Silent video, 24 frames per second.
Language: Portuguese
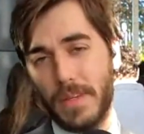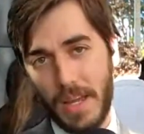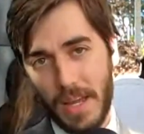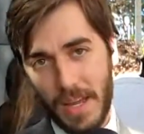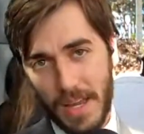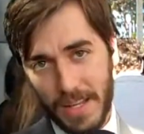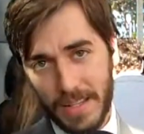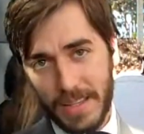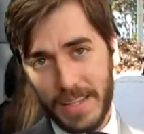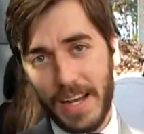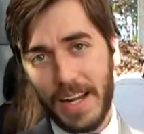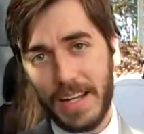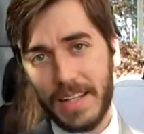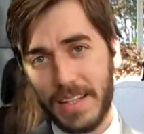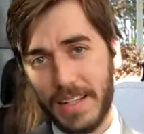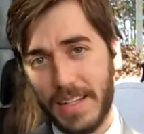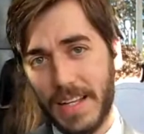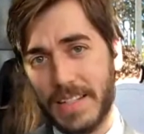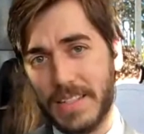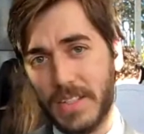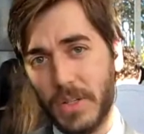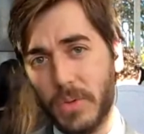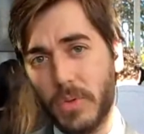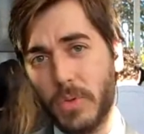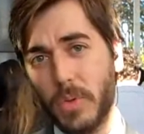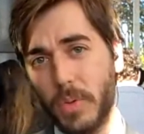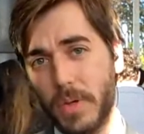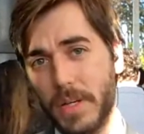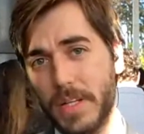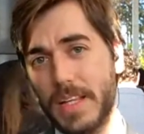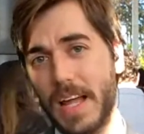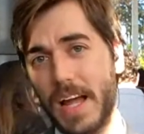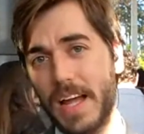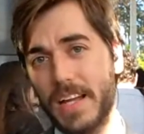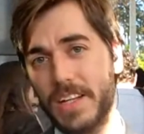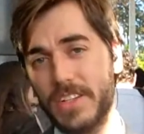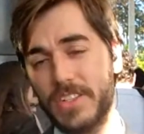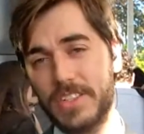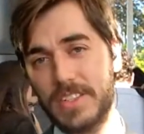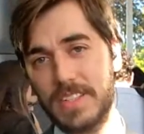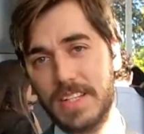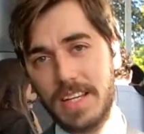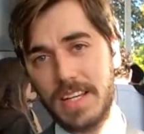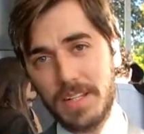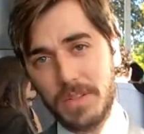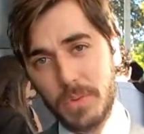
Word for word: é a entrada das autoridades, né?